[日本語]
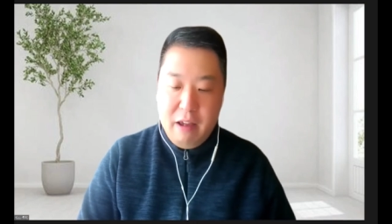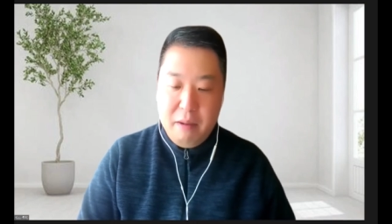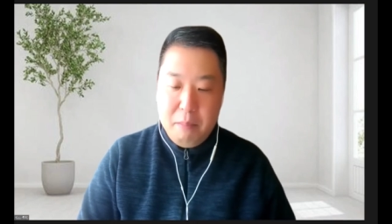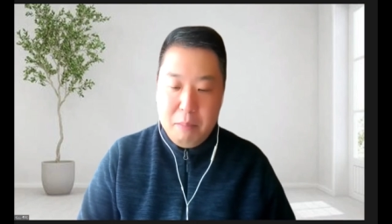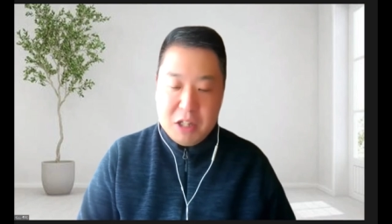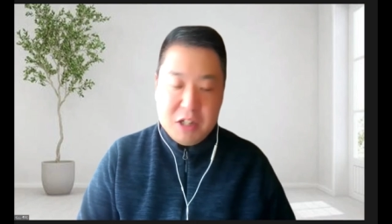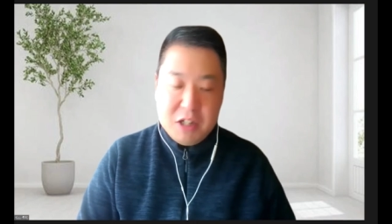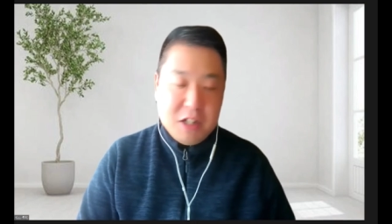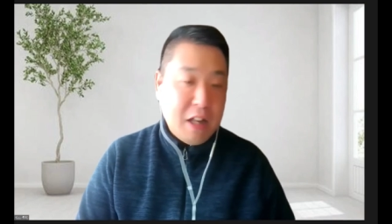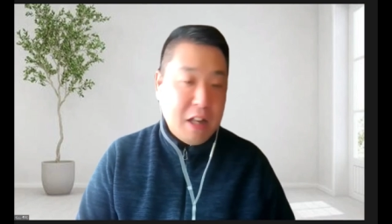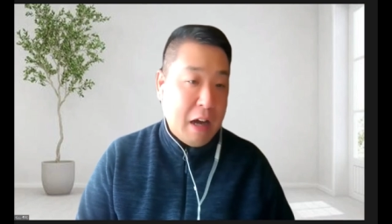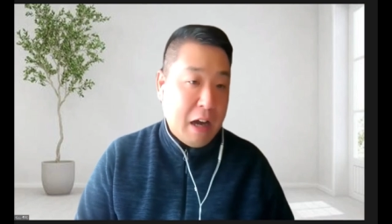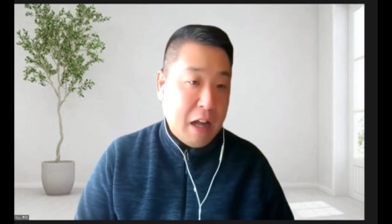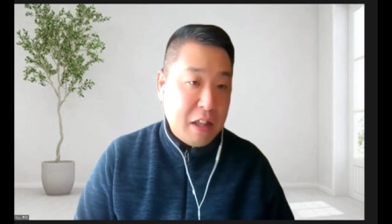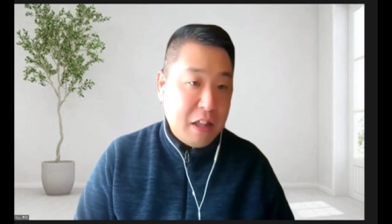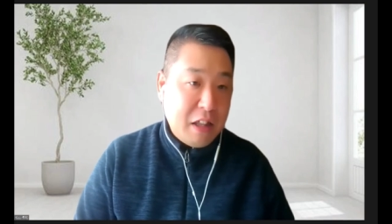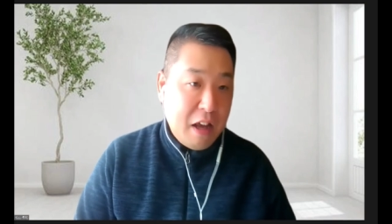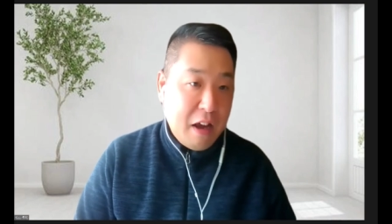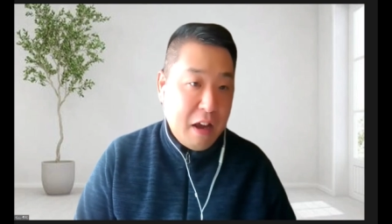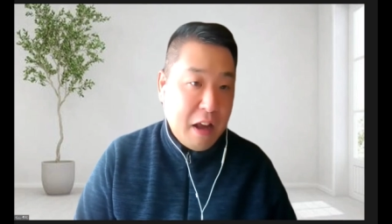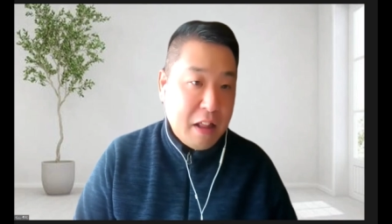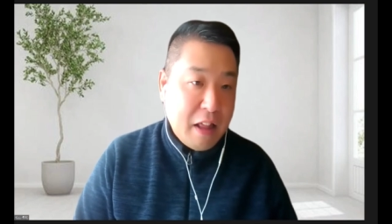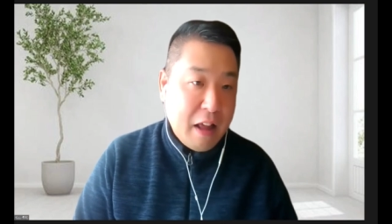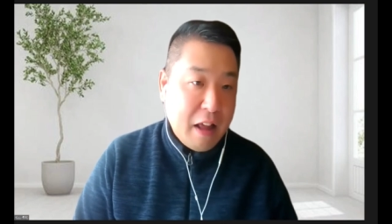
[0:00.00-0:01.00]
まあ、つながってい
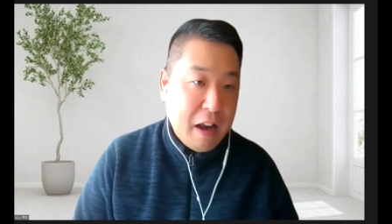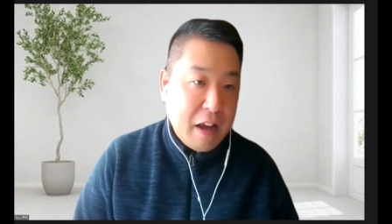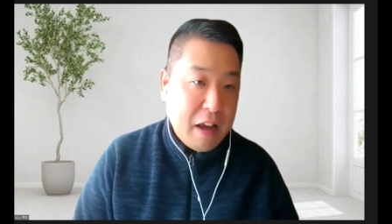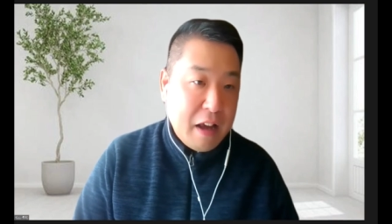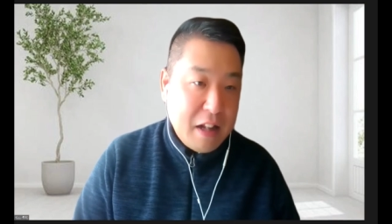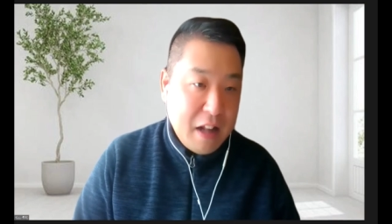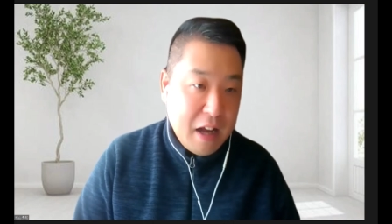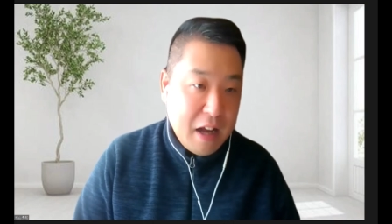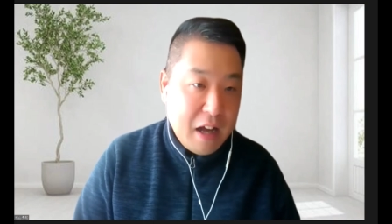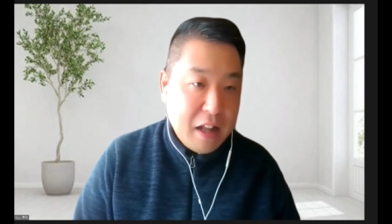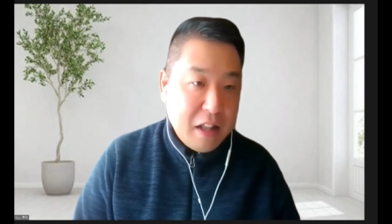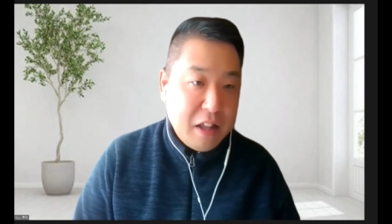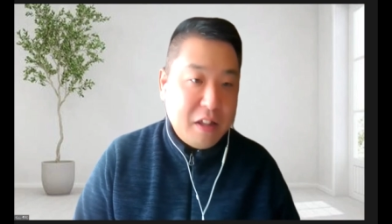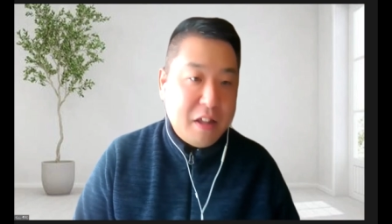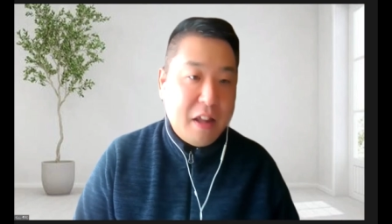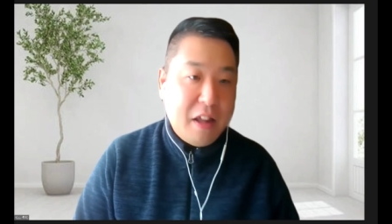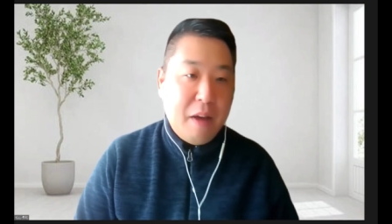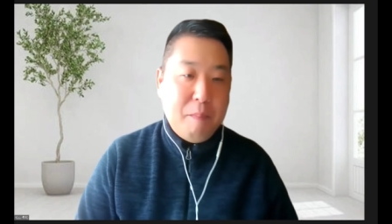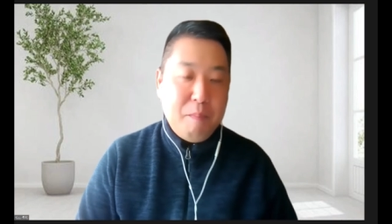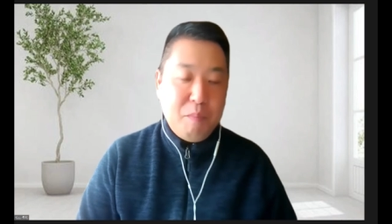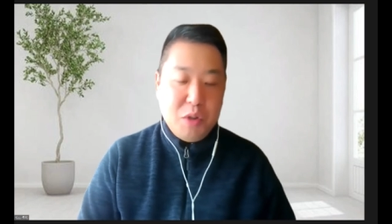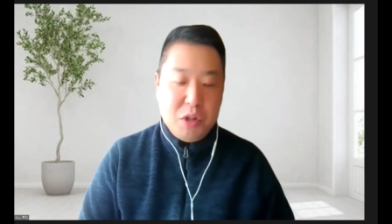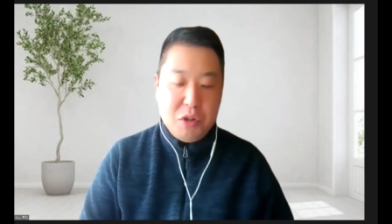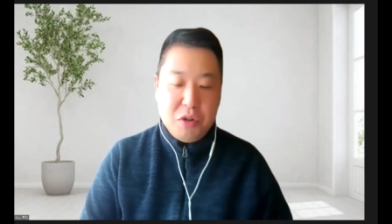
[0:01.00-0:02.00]
けたらいいなって、
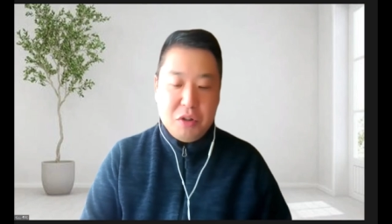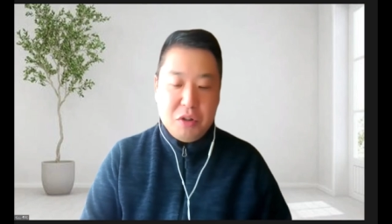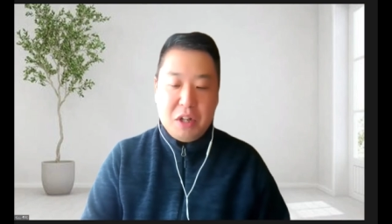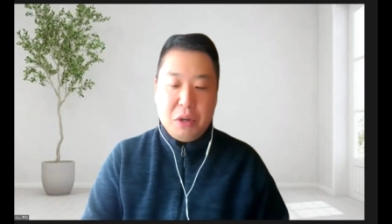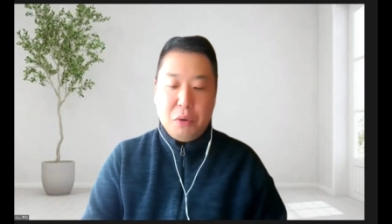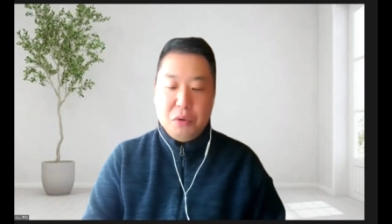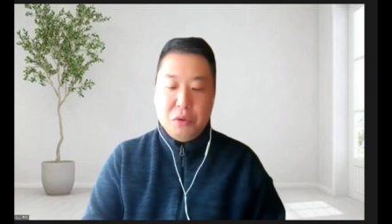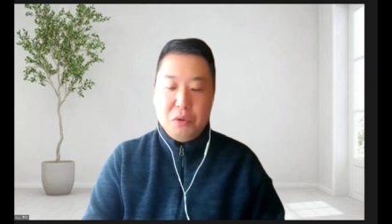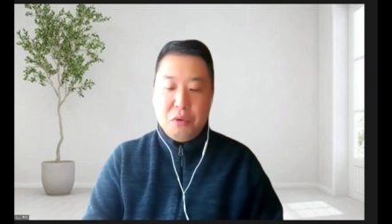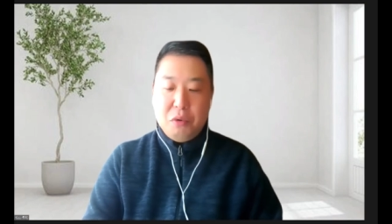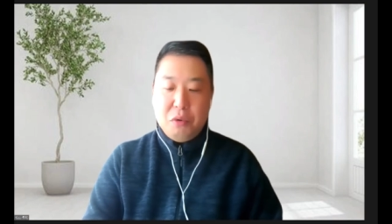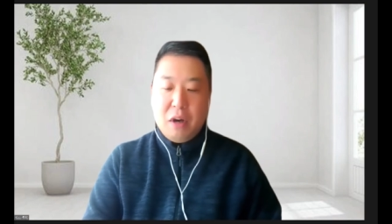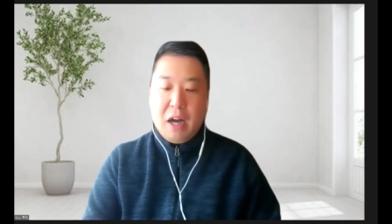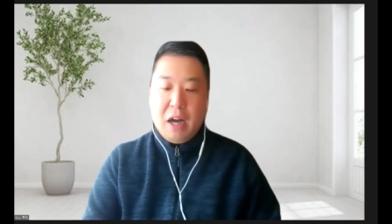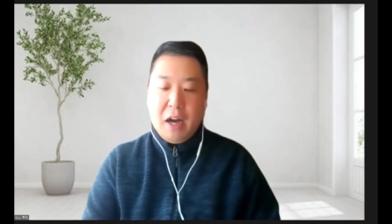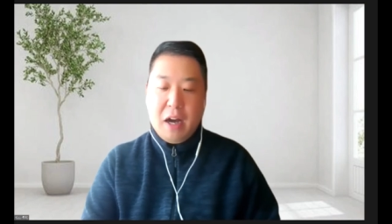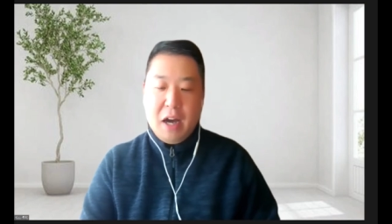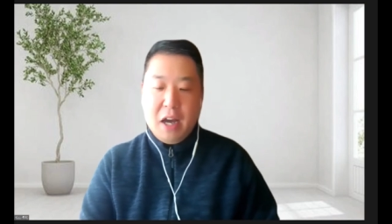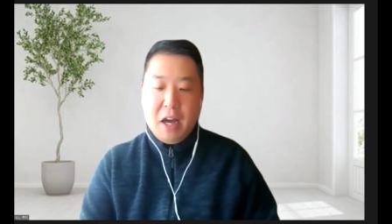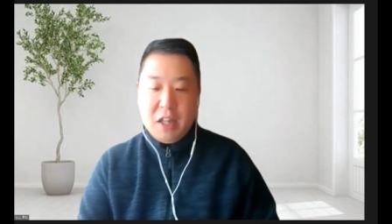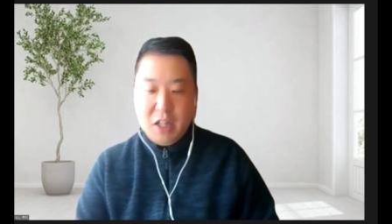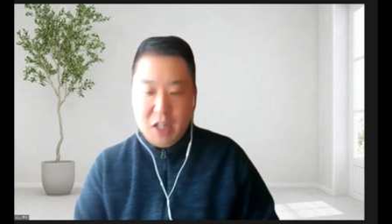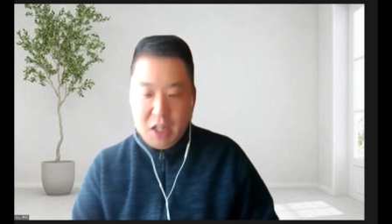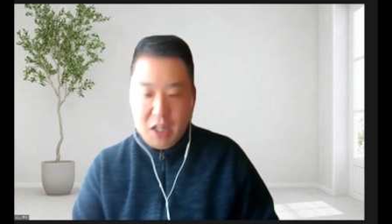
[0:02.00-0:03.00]
そんなことを考え
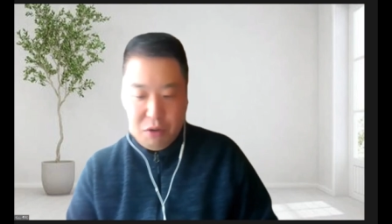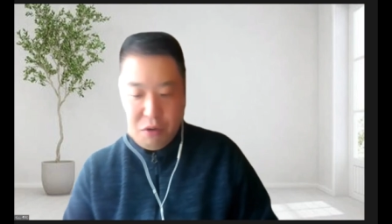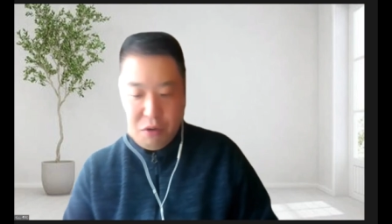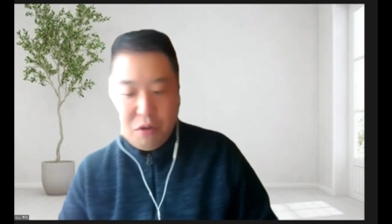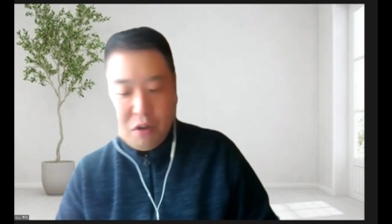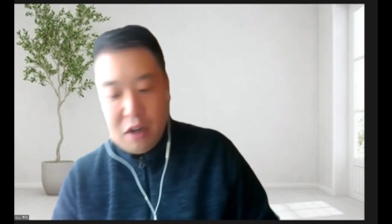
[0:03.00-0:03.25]
ています。